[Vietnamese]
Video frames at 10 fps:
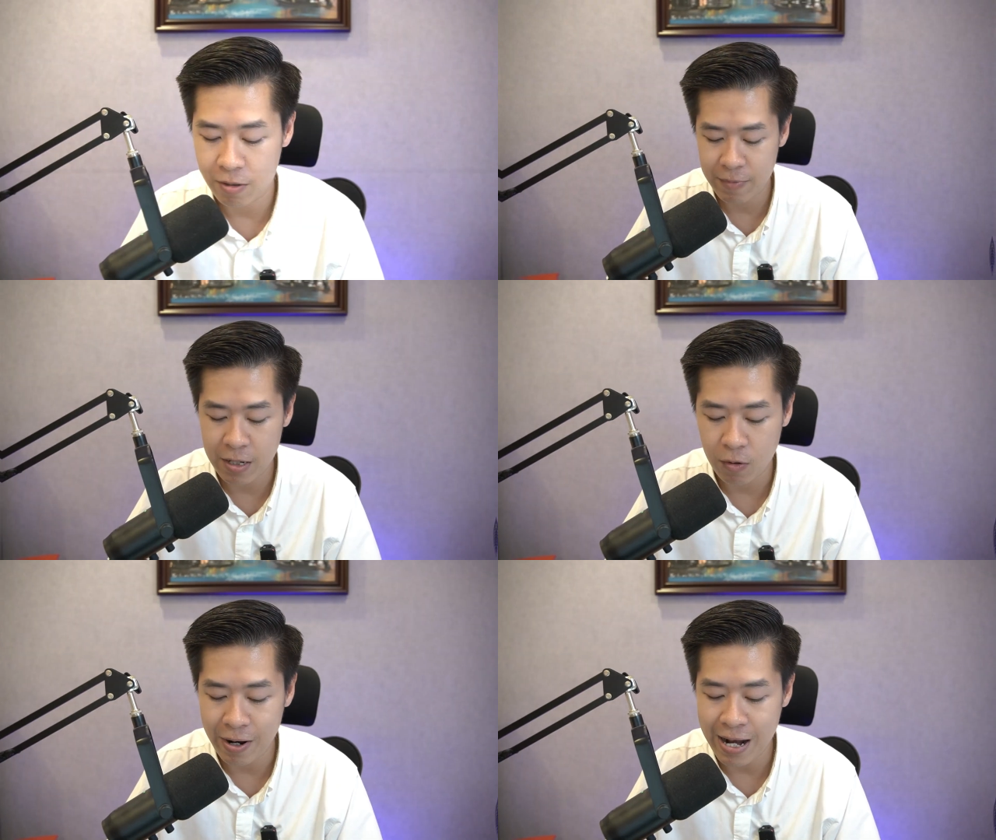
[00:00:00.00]
thì bây
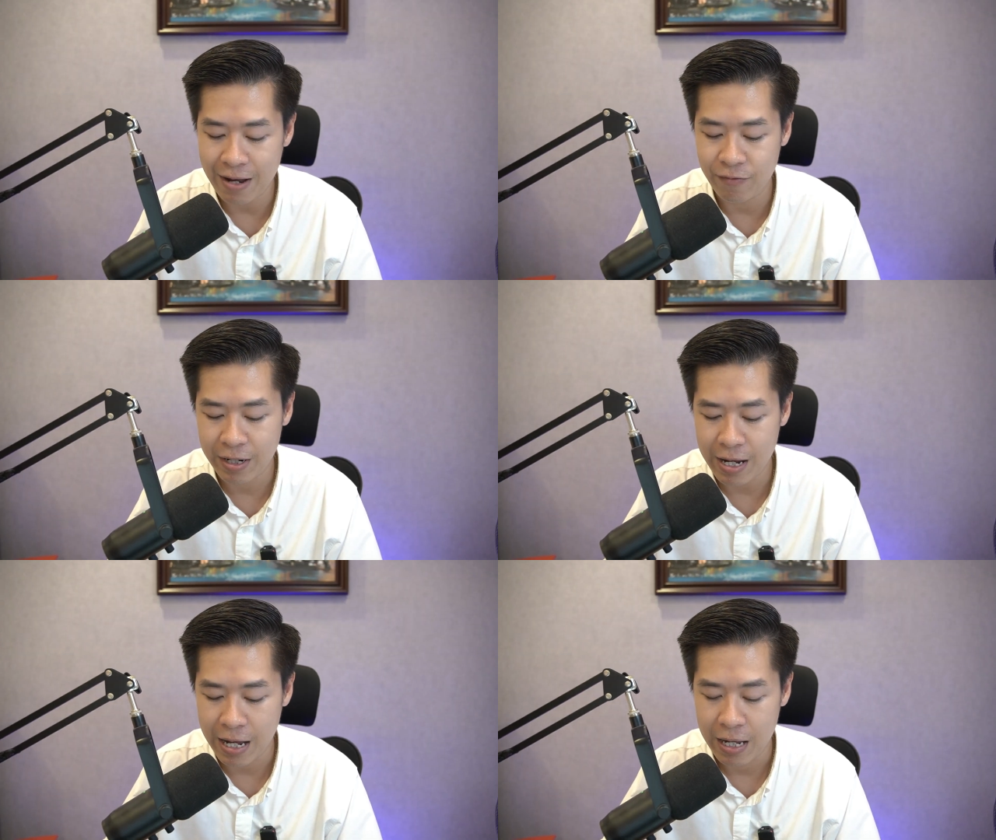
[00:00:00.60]
giờ quay lại
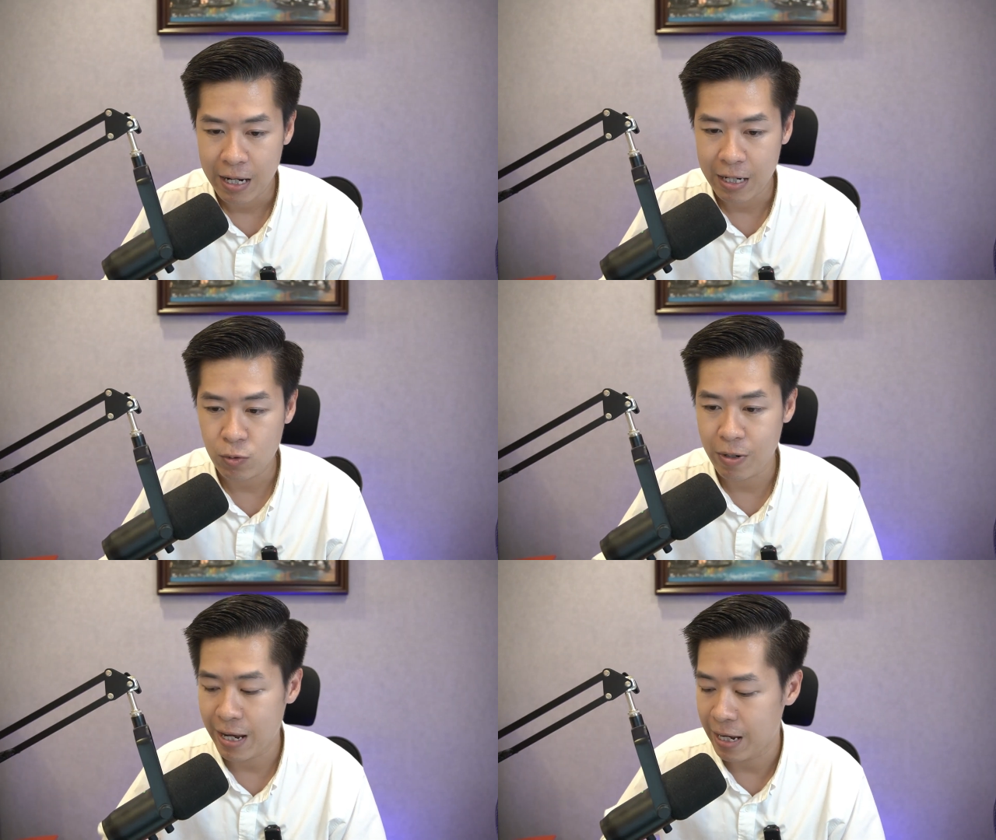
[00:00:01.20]
với cả cái
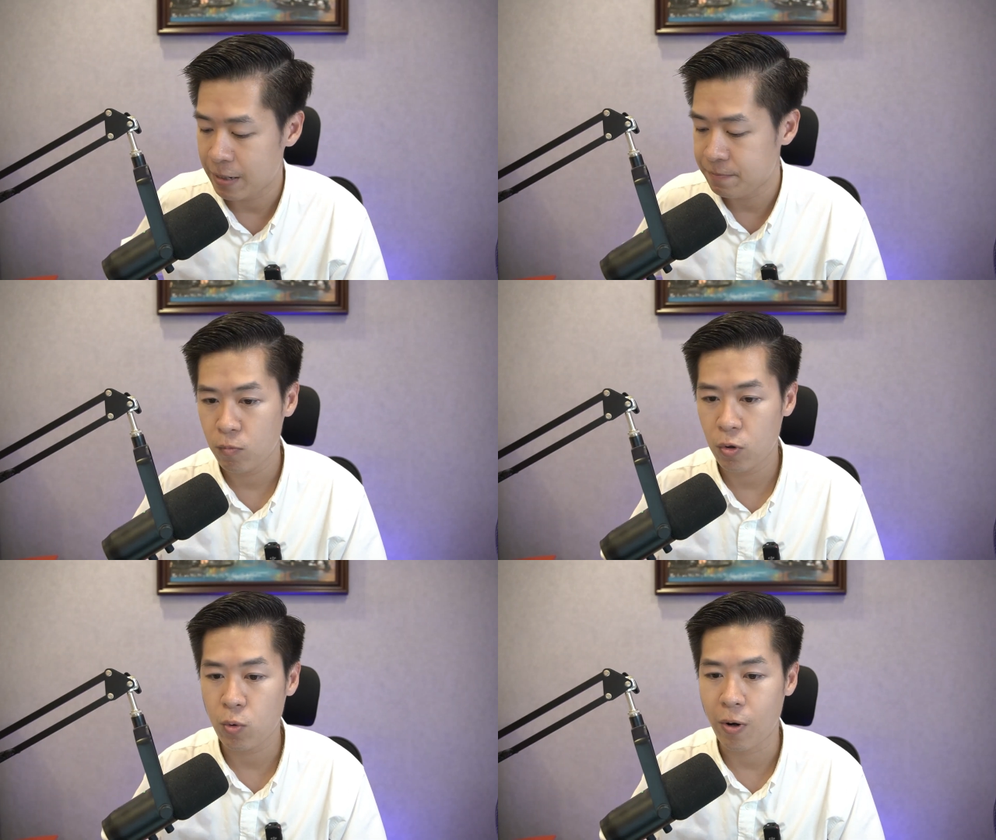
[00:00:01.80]
chủ đề
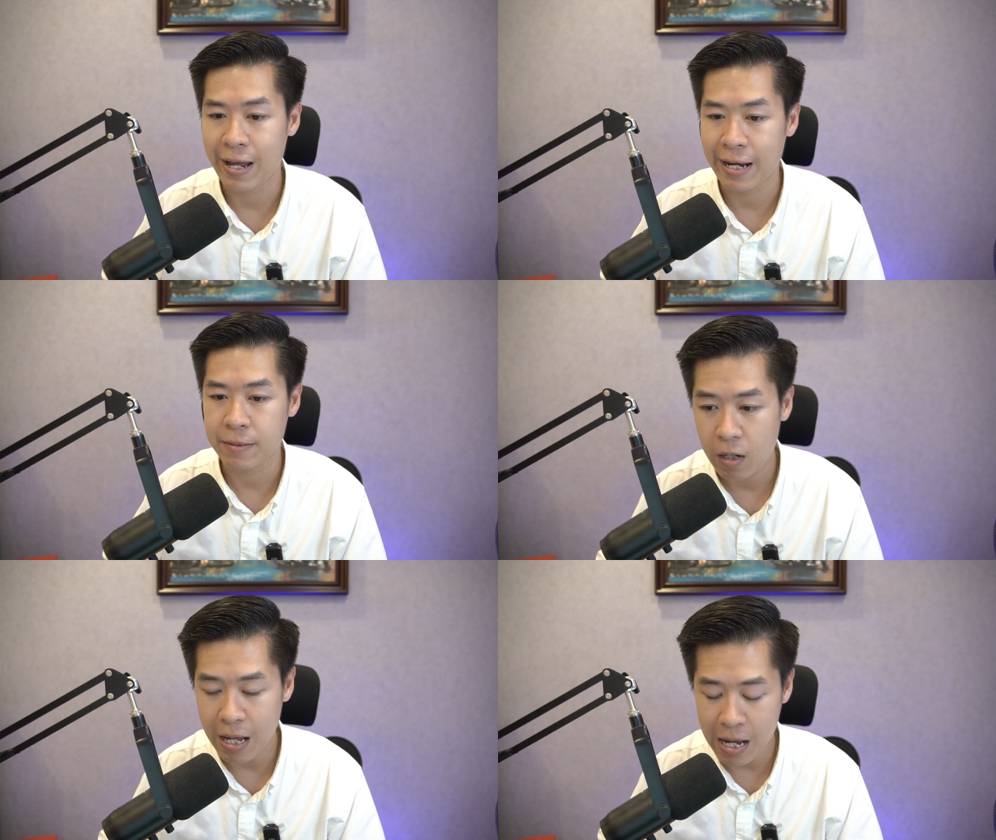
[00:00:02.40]
muôn thuở
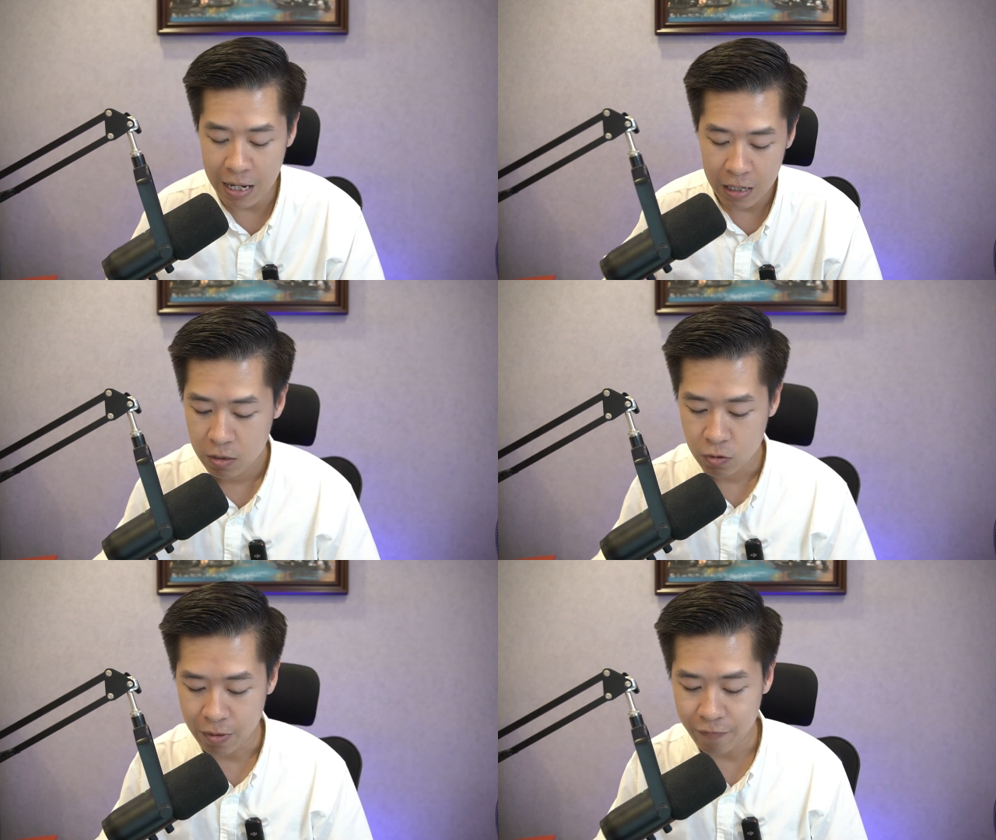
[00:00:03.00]
này là
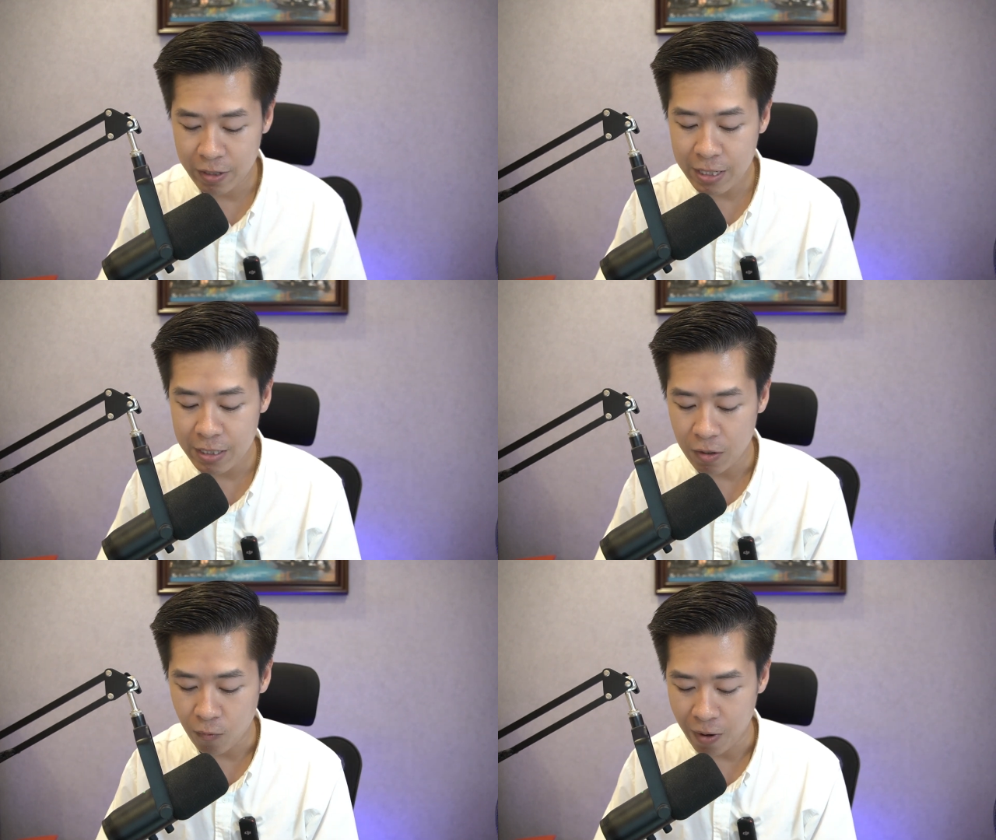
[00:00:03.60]
chúng ta phân tích
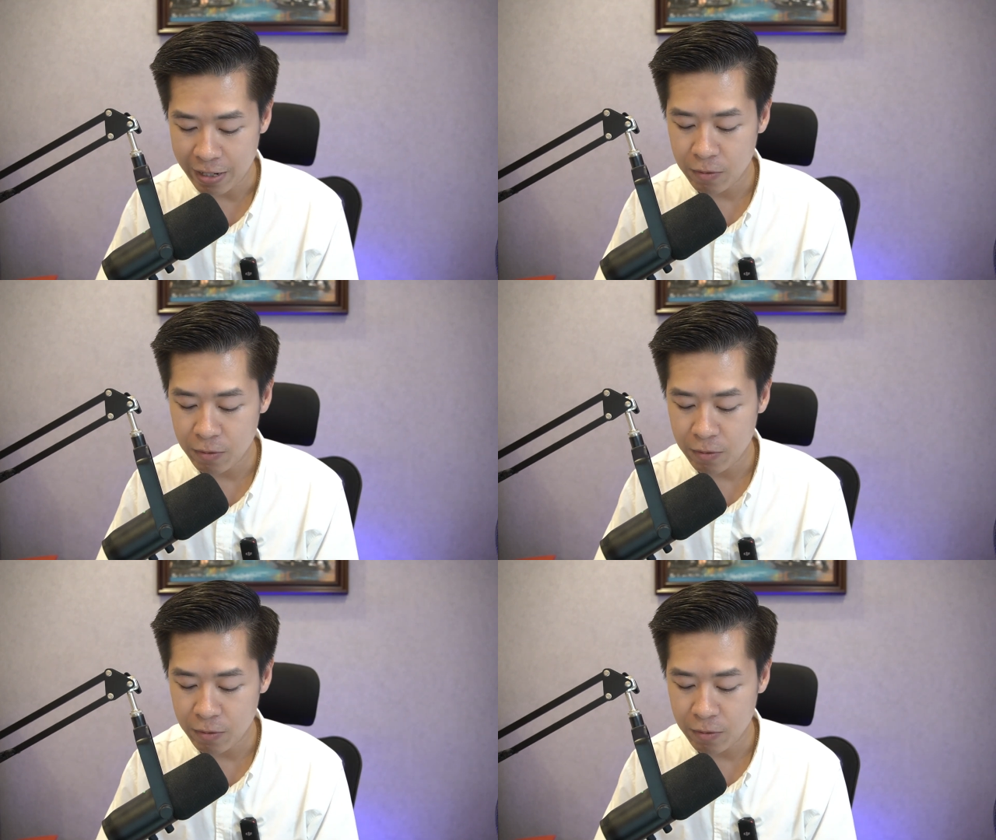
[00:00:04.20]
nhiều quá,